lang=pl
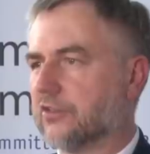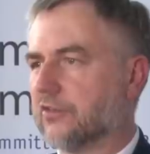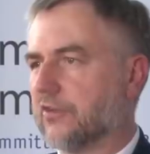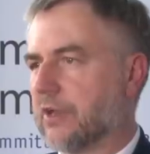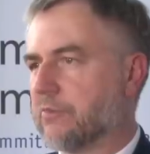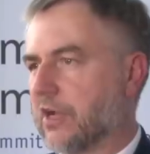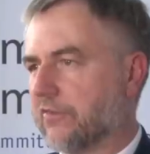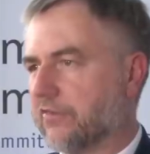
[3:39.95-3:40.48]
w
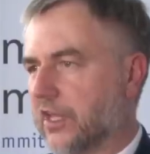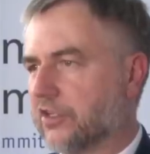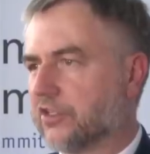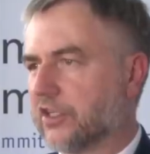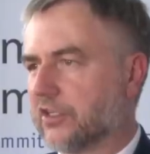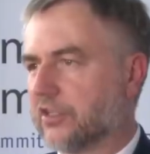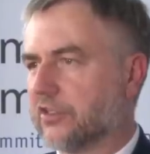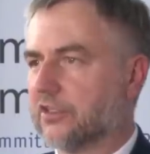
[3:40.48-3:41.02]
ramach
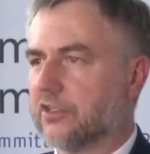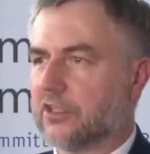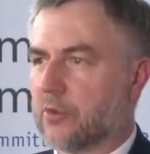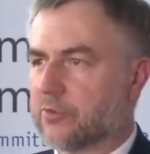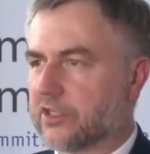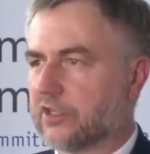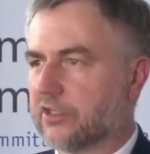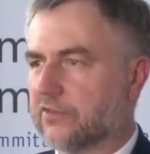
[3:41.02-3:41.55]
większych,
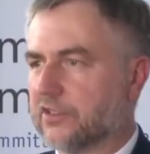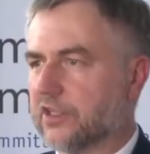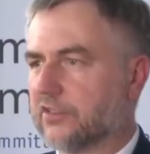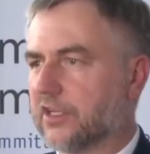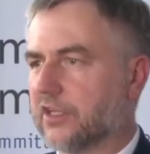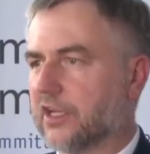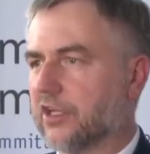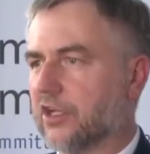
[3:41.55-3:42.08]
dobrze
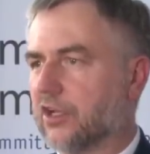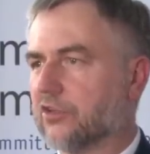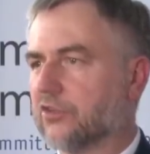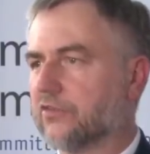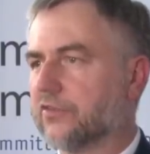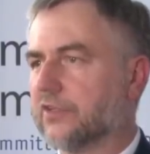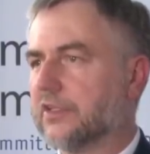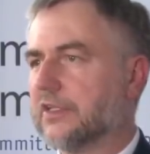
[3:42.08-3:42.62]
rozwiniętych regionów